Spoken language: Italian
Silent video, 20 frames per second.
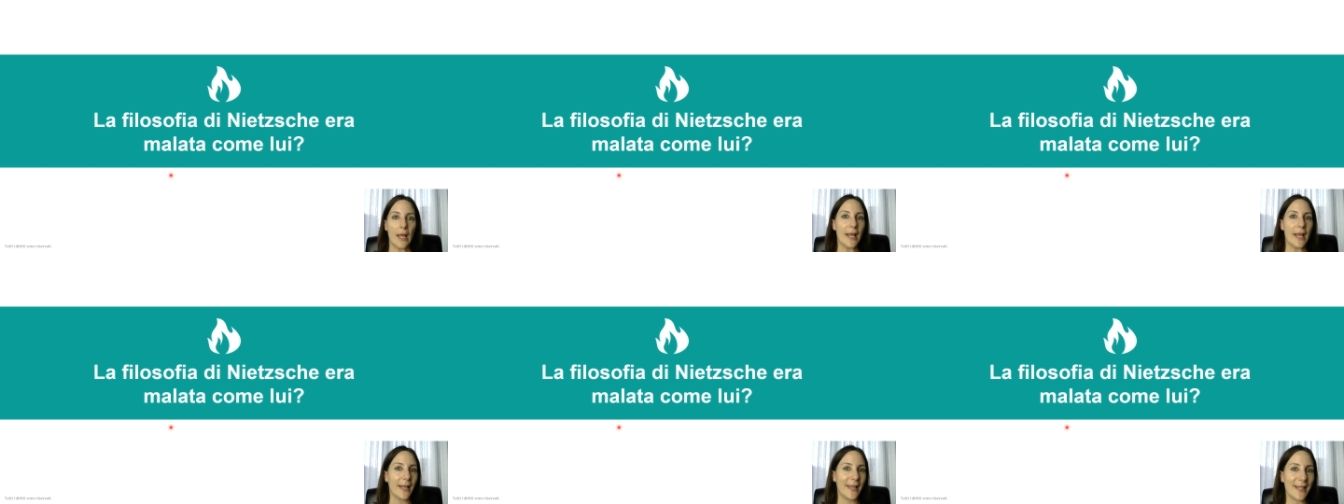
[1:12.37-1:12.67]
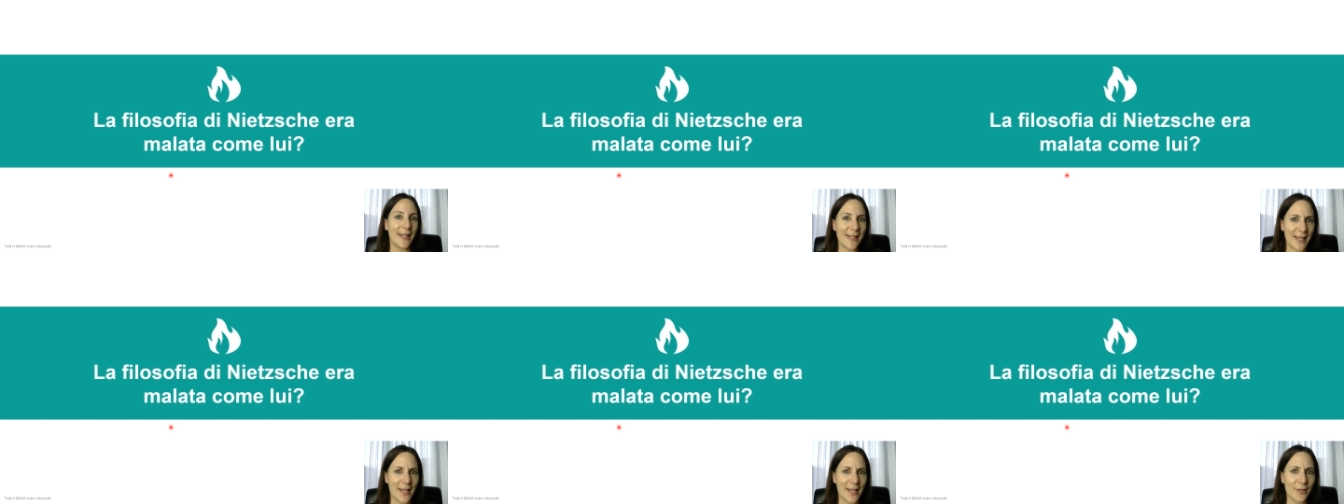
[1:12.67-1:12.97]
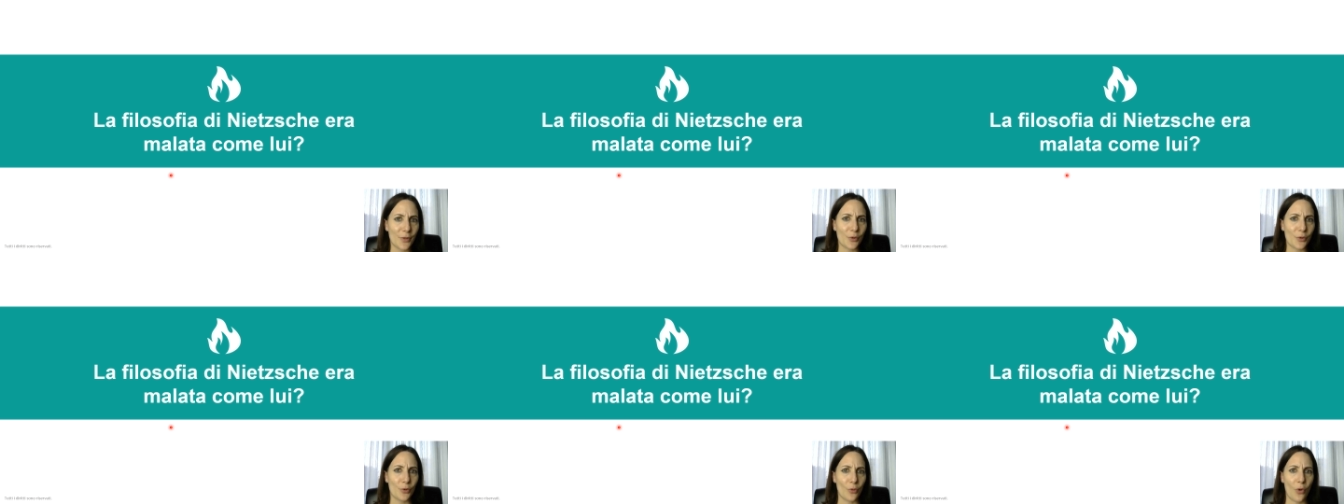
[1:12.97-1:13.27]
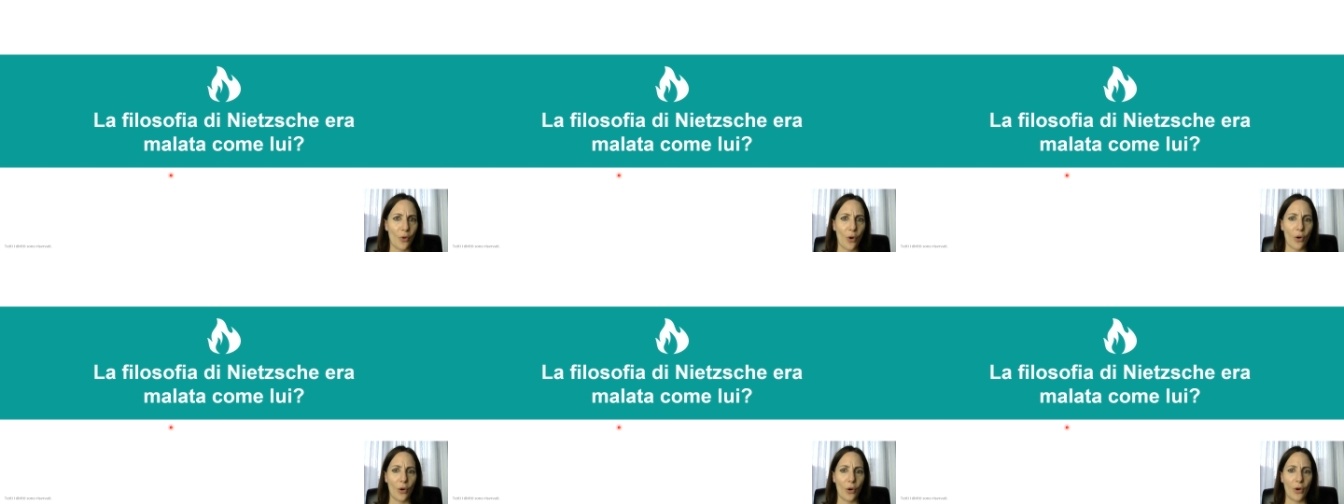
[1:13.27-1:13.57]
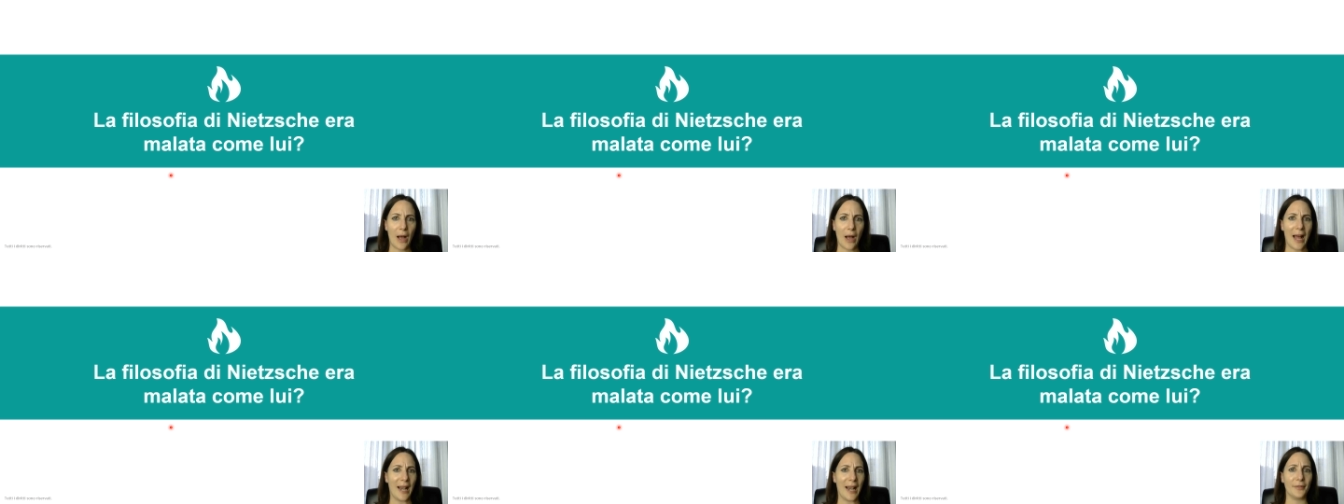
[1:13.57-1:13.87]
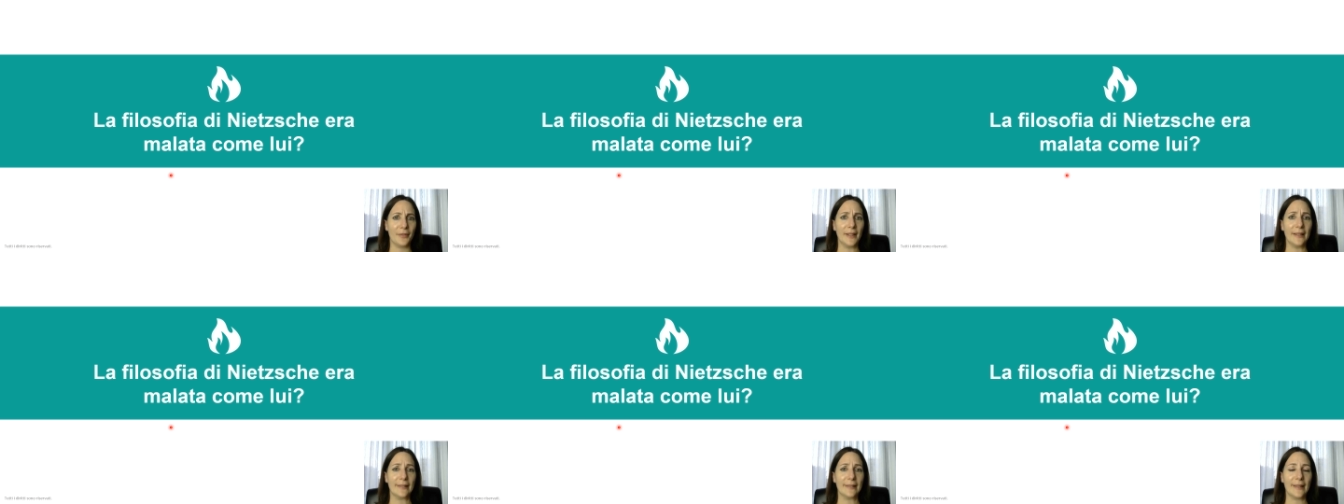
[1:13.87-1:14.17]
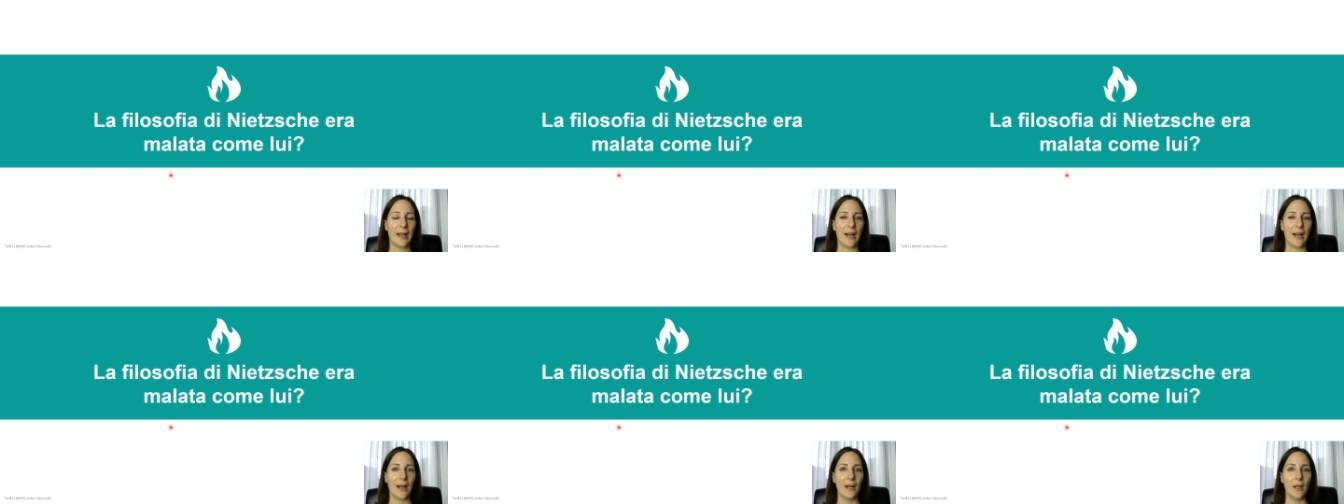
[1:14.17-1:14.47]
che senso ho alla
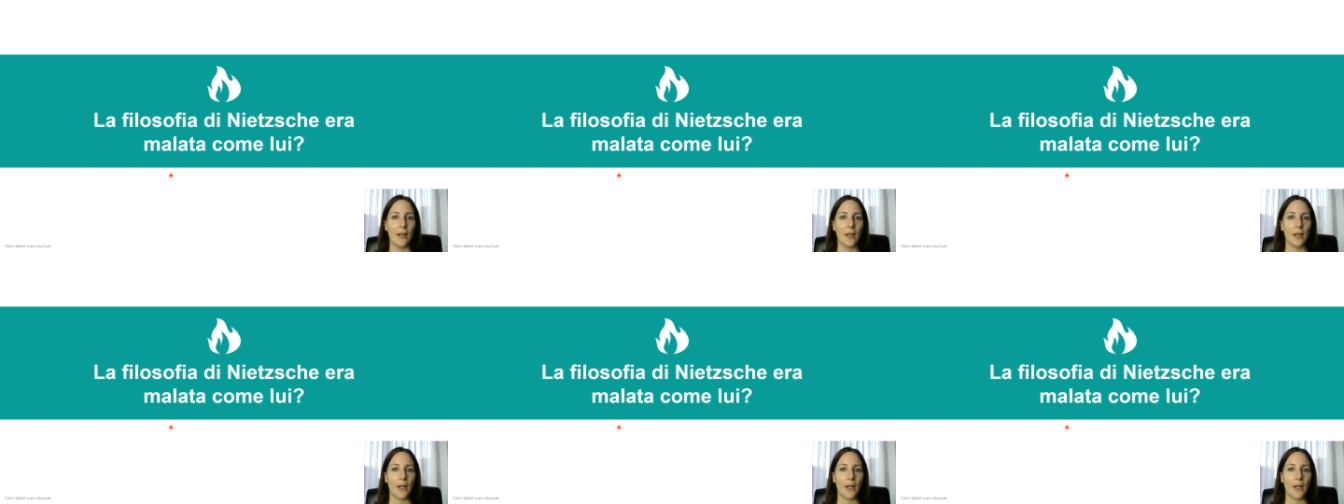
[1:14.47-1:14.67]
vita,